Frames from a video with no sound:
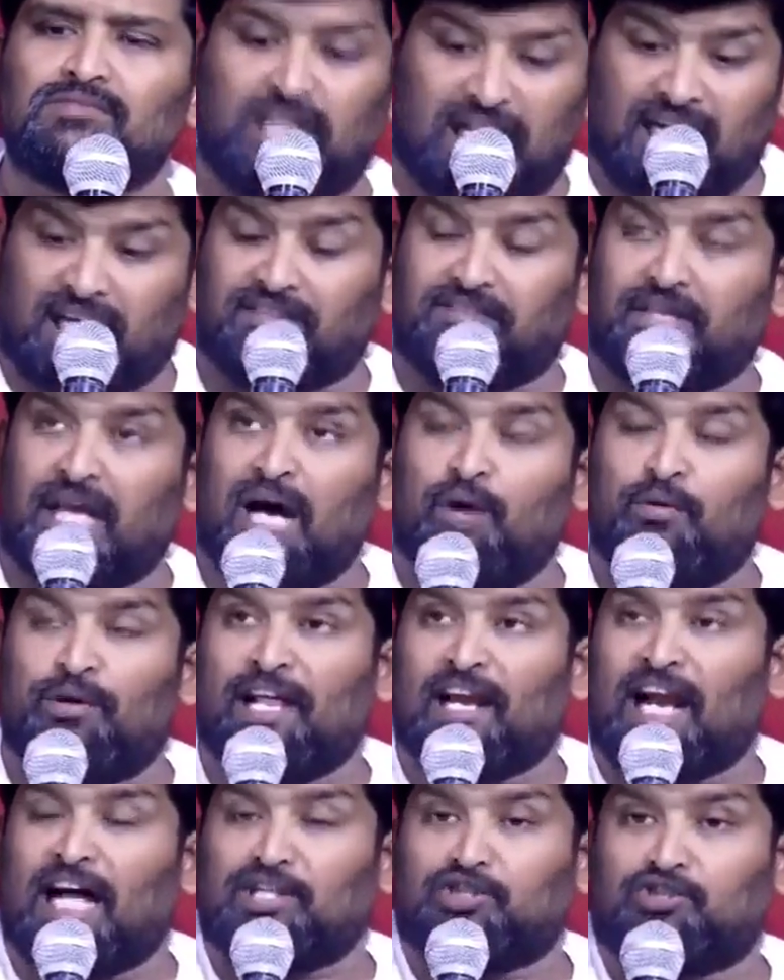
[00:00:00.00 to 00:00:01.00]
కనుక
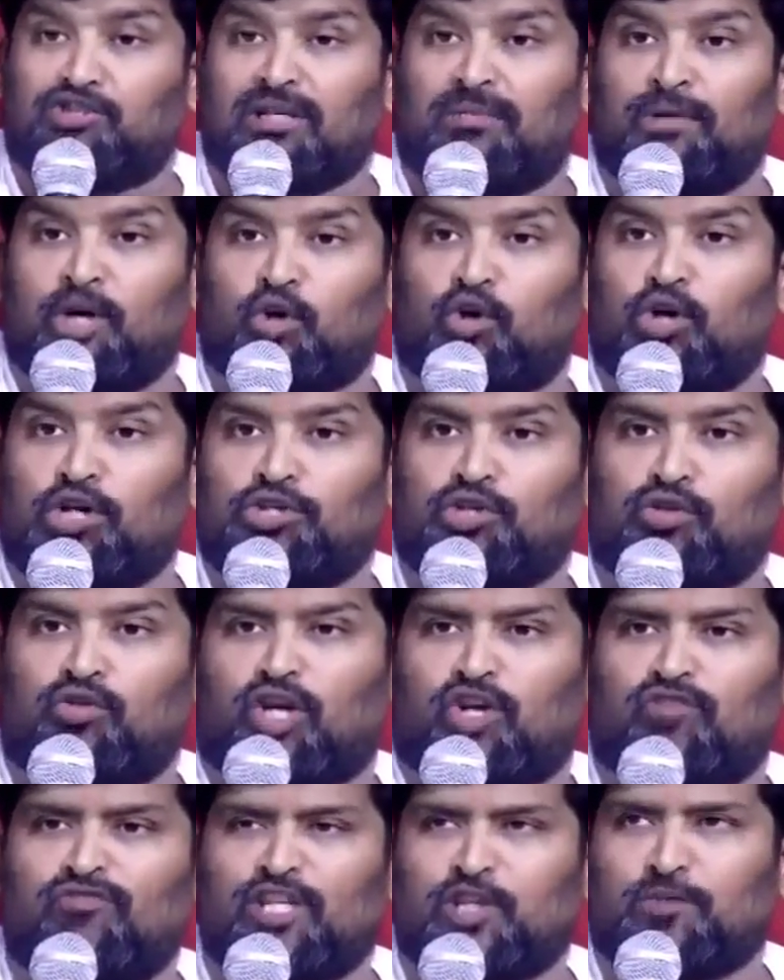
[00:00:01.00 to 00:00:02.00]
దేవుని రాజ్యమును గురించిన
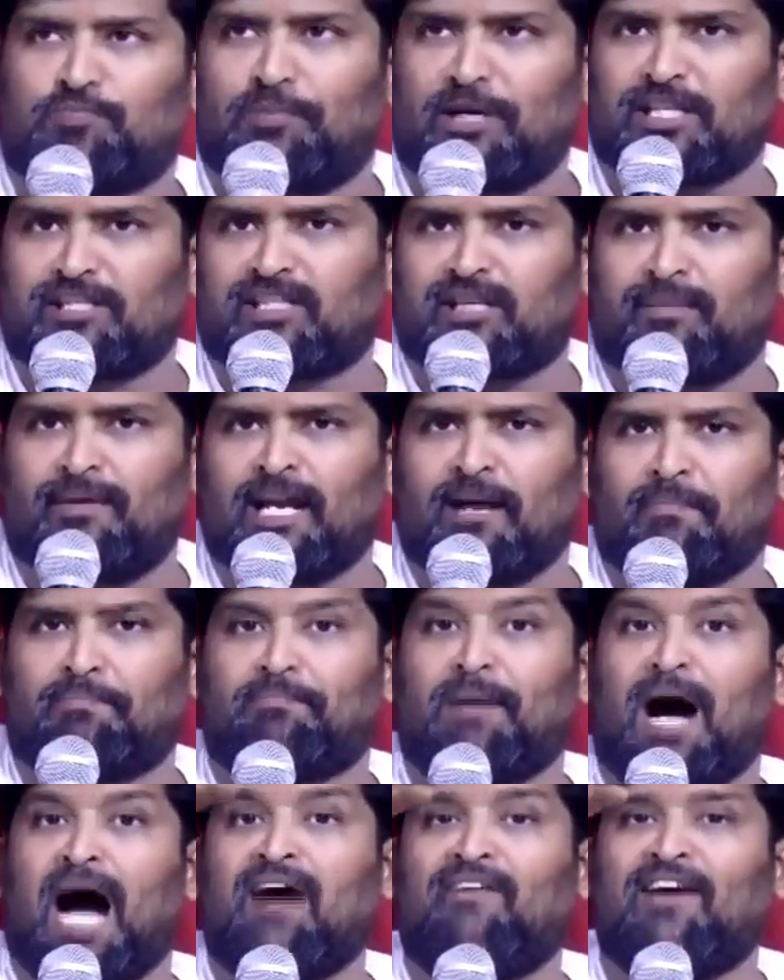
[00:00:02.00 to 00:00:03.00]
ఒక విస్పష్టమైన
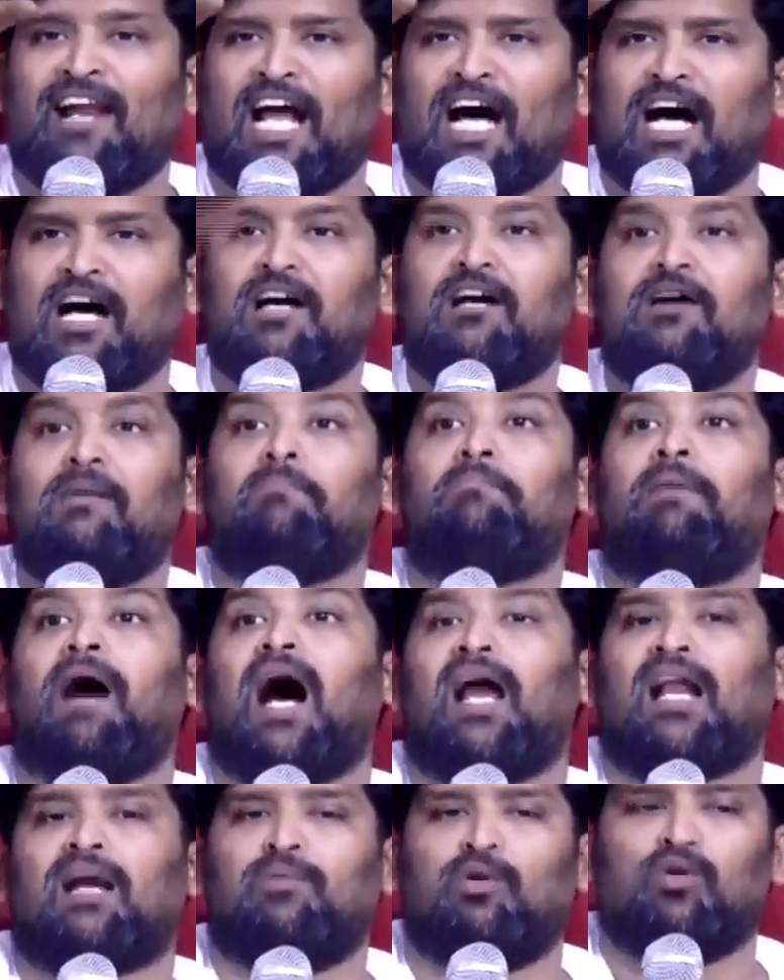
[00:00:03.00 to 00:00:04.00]
భావన
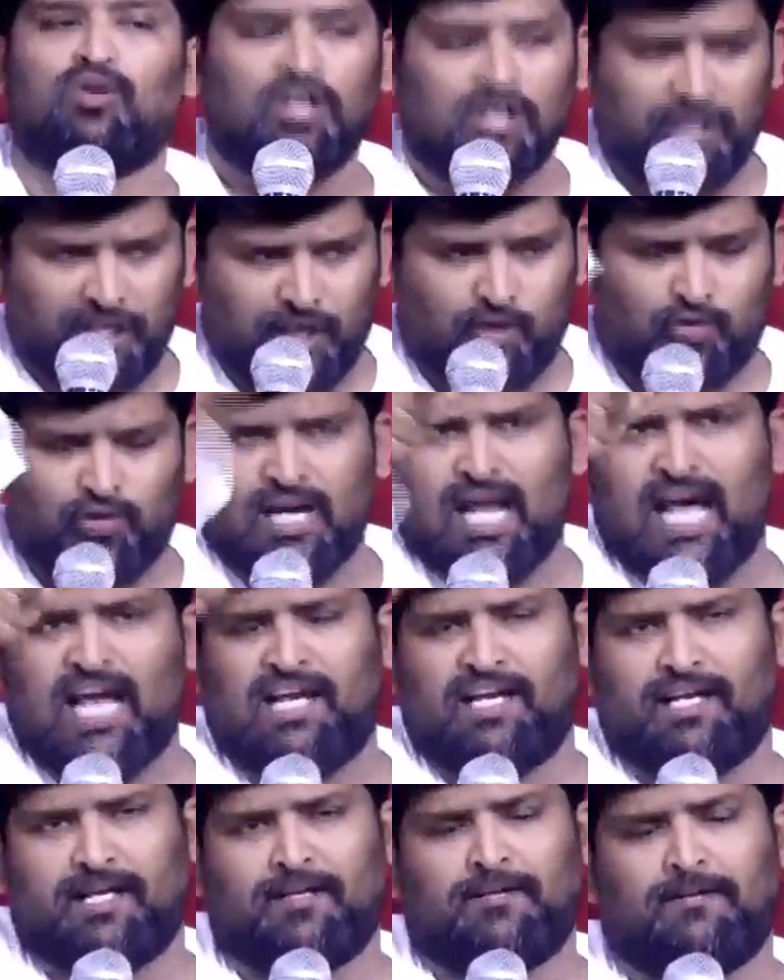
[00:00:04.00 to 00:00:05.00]
భారము
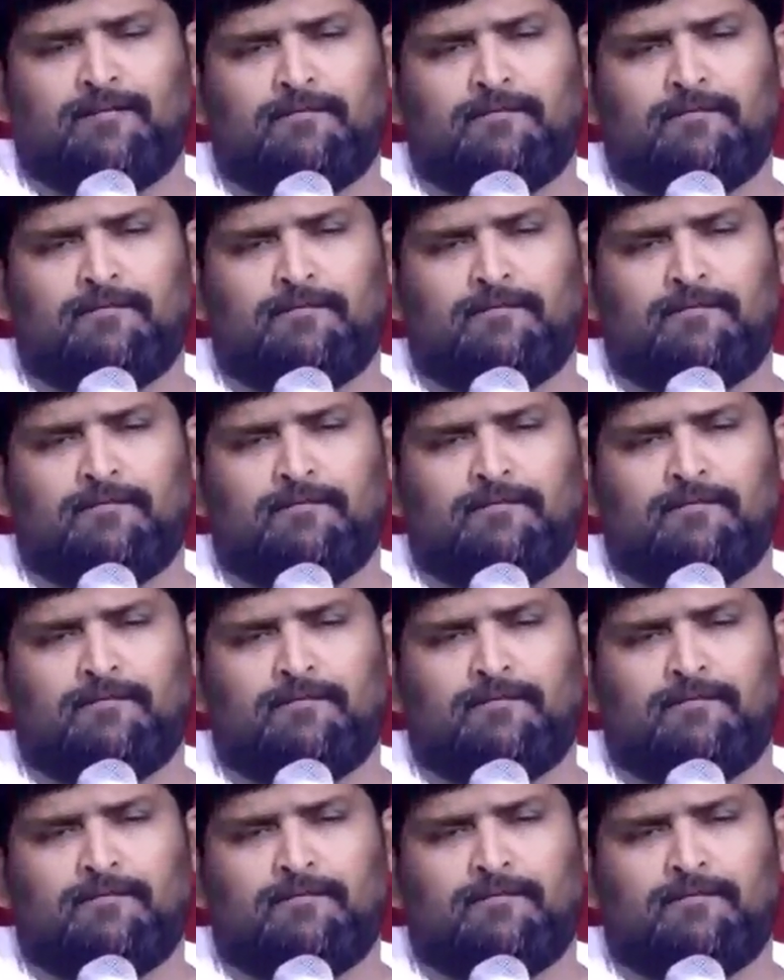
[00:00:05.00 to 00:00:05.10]
నీకుండాలి